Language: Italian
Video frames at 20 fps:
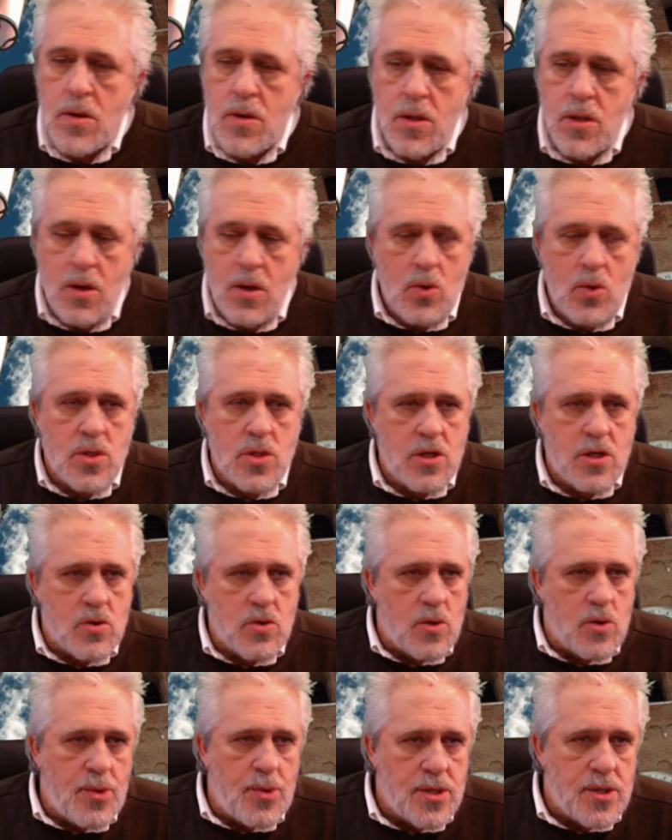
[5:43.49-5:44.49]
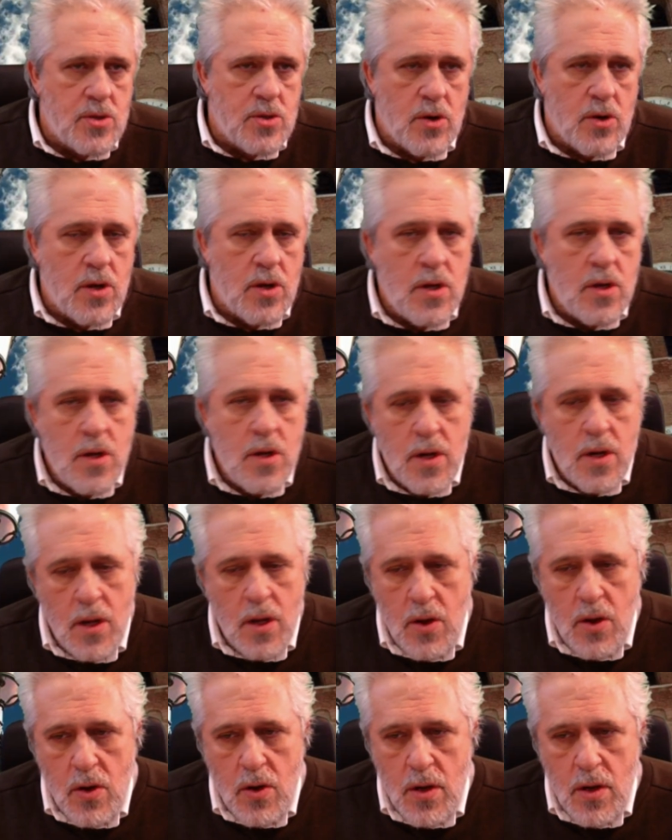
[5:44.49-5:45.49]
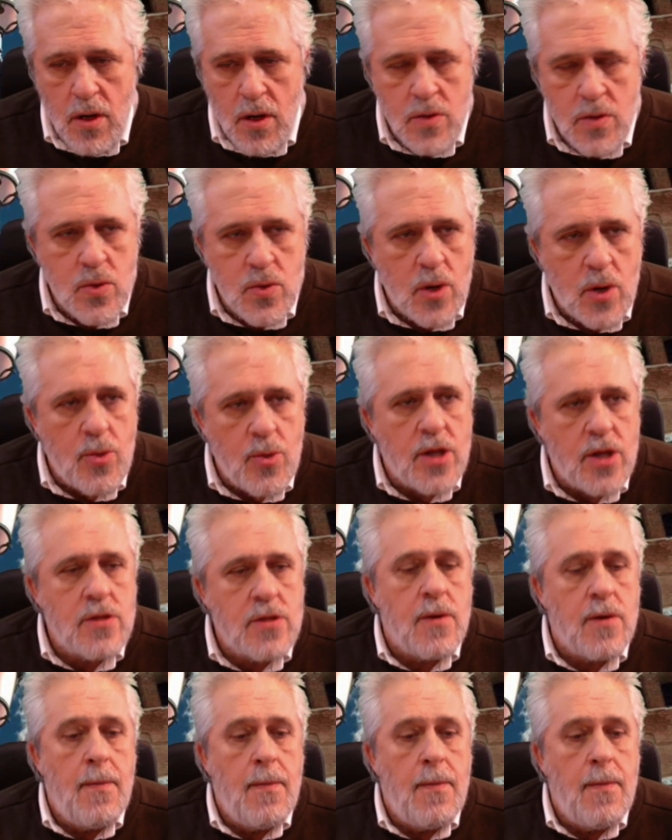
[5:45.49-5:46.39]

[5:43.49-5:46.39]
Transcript: circoscritto di persone, naturalmente